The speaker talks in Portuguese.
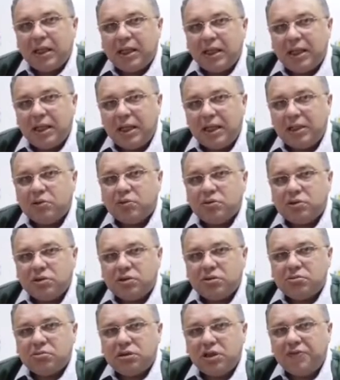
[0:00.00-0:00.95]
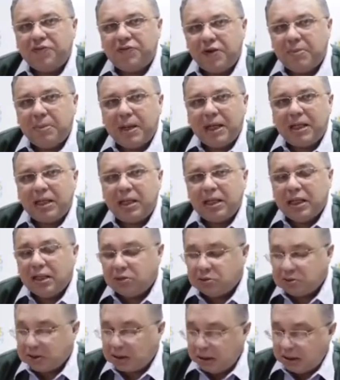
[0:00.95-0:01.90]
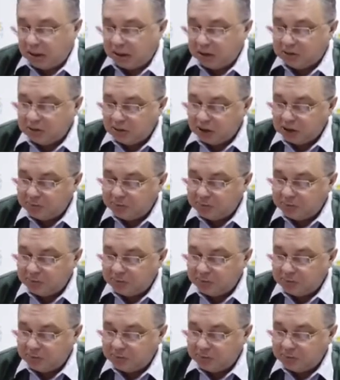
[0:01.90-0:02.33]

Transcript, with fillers: leitos de enfermaria, leitos clínicos